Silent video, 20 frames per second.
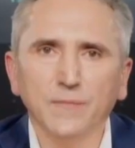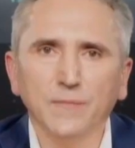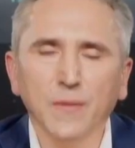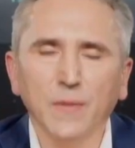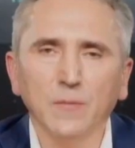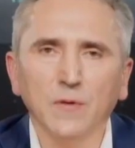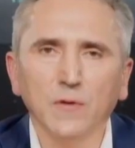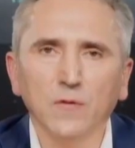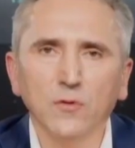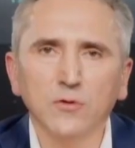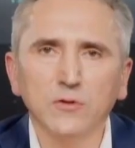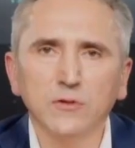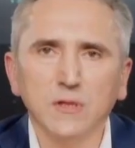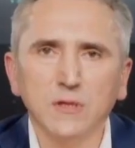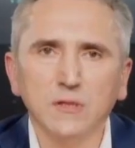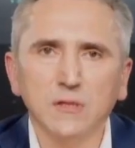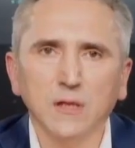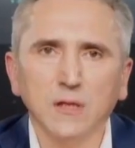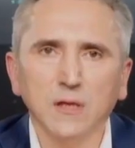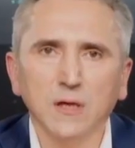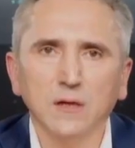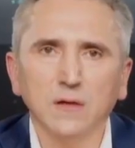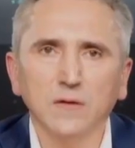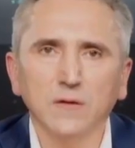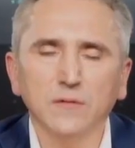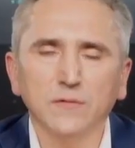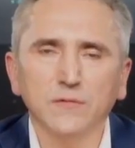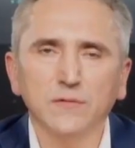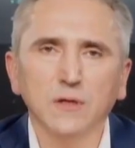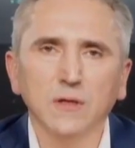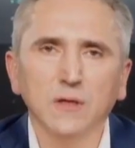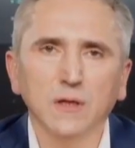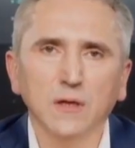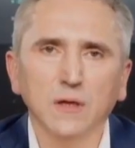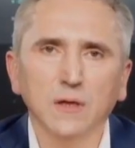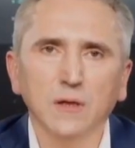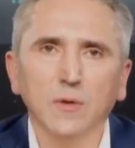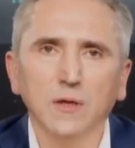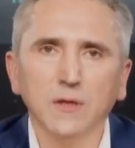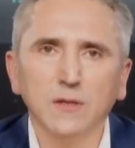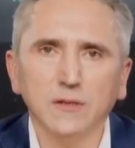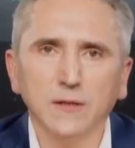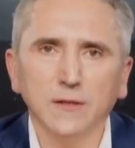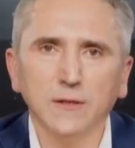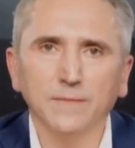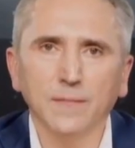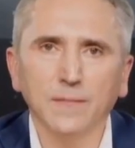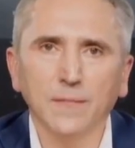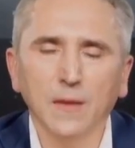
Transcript: обновлен стационар в селе Абадское.